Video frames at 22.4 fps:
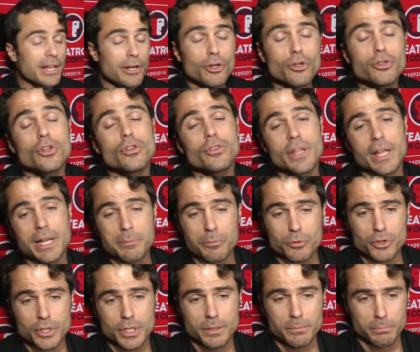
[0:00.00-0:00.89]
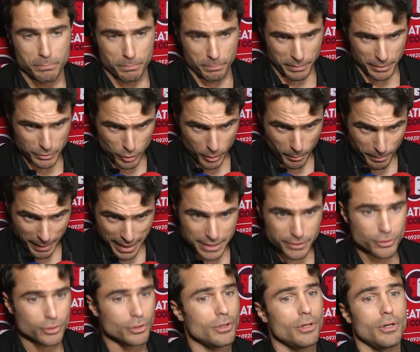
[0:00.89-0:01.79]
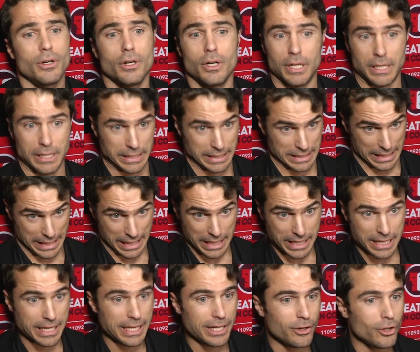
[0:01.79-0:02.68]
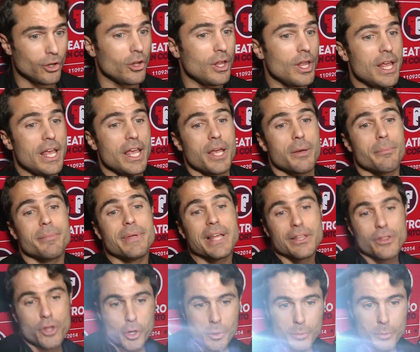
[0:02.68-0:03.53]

los dos queremos ir paso a paso, eh, tranquilo, viendo